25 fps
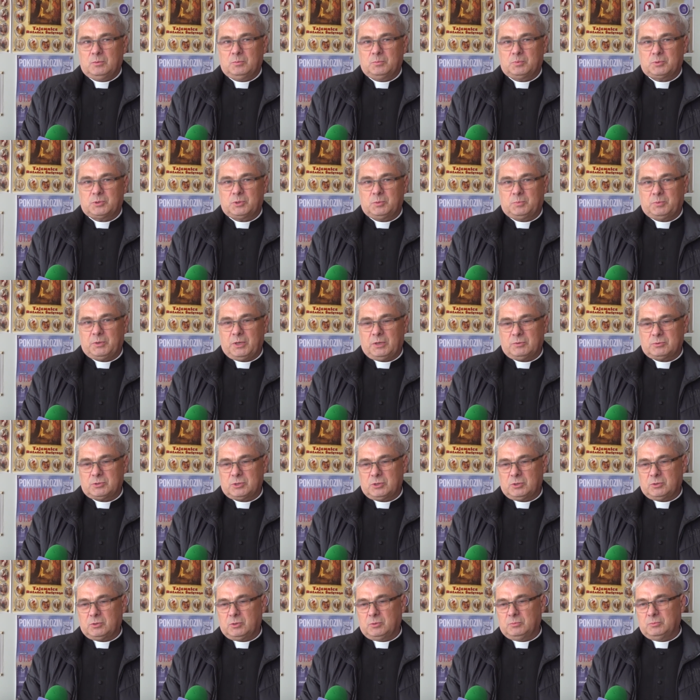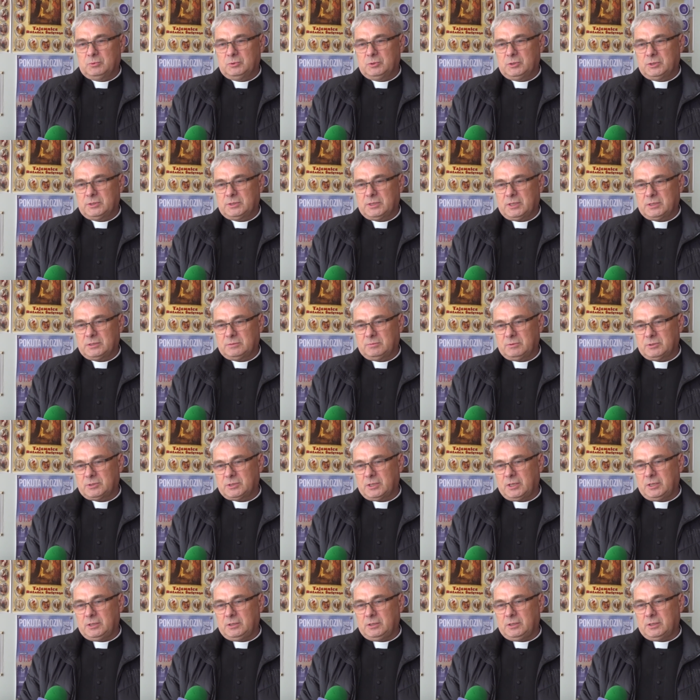przy pierwszej komunii
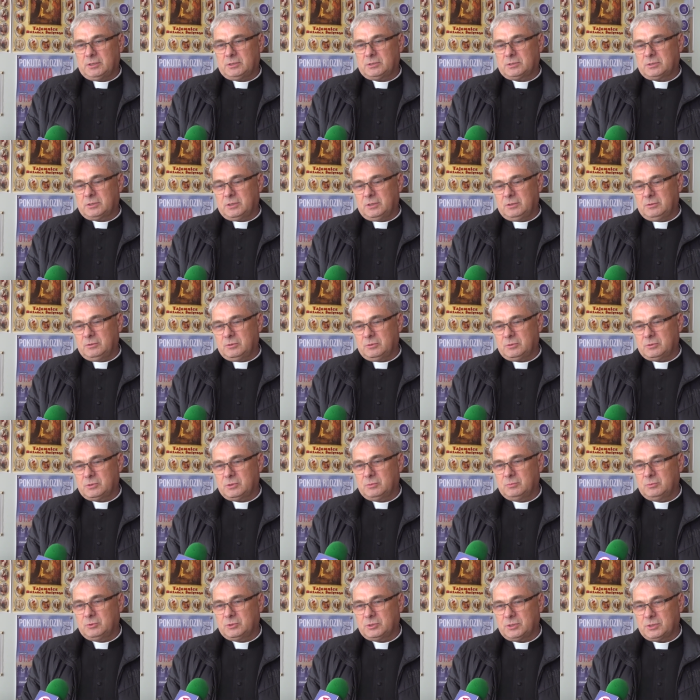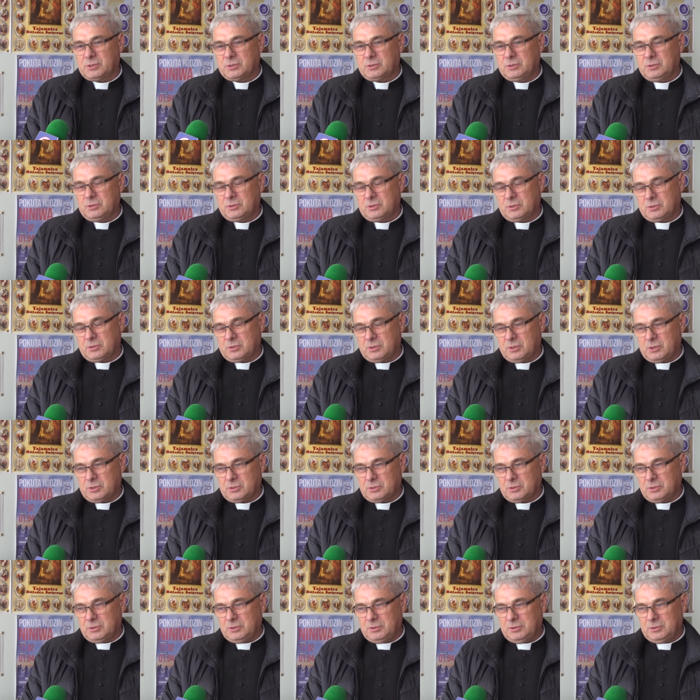zazwyczaj jeszcze no, chcą uczestniczyć
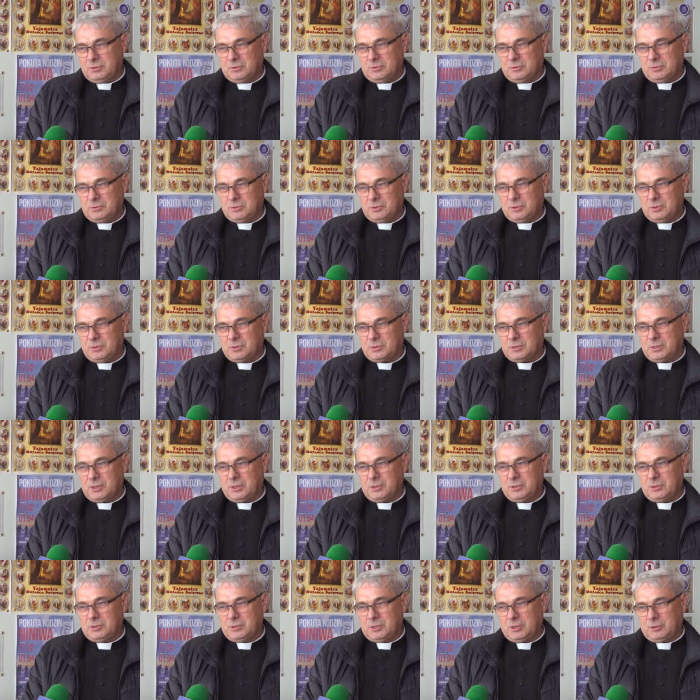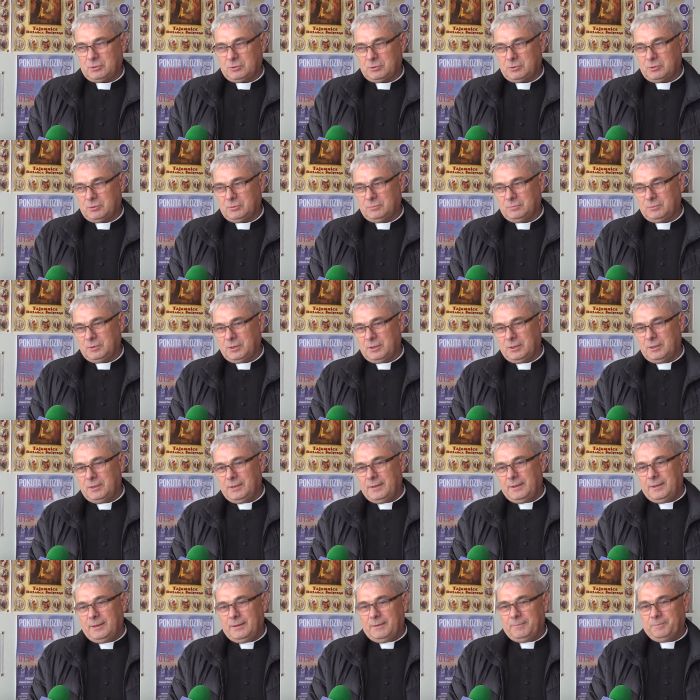też i rodzice, i dziadkowie
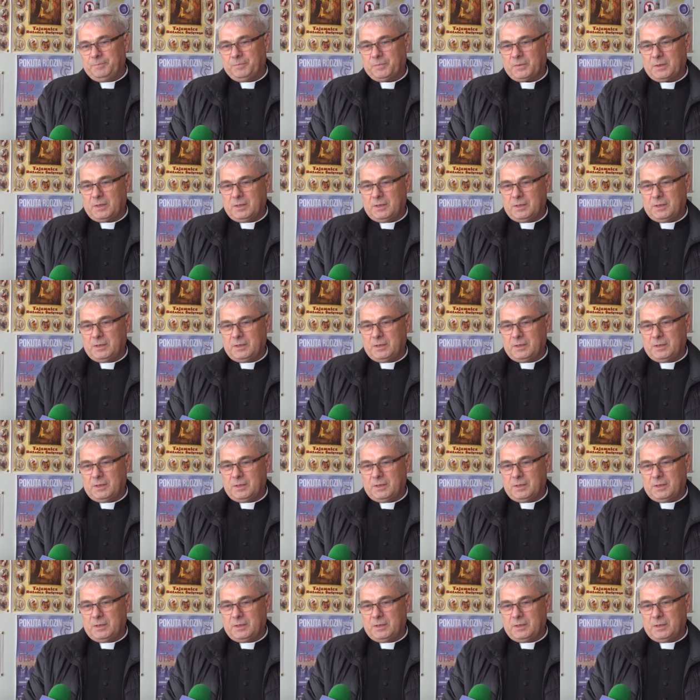y,